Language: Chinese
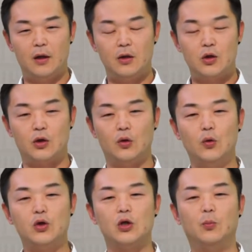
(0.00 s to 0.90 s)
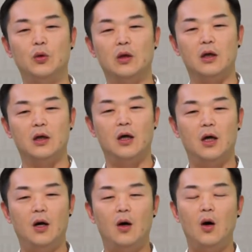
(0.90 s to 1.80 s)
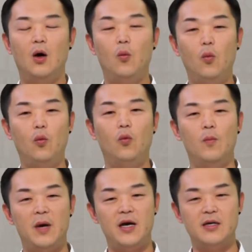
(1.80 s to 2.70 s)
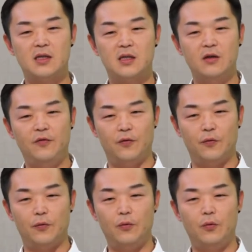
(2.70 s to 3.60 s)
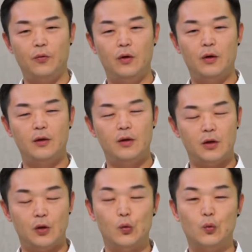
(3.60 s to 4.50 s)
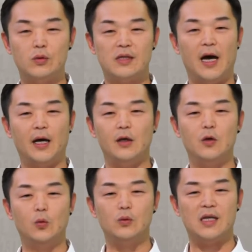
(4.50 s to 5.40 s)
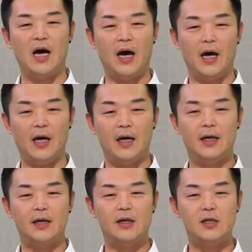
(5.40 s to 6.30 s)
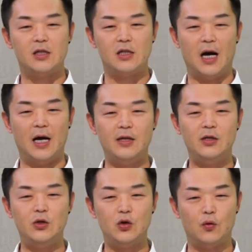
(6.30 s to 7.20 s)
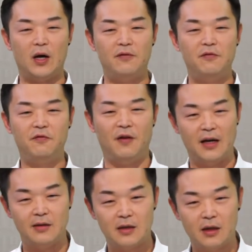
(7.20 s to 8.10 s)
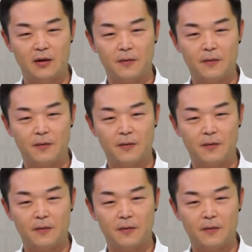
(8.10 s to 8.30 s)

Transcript: 求之不得，寤寐思服。悠哉悠哉，辗转反侧。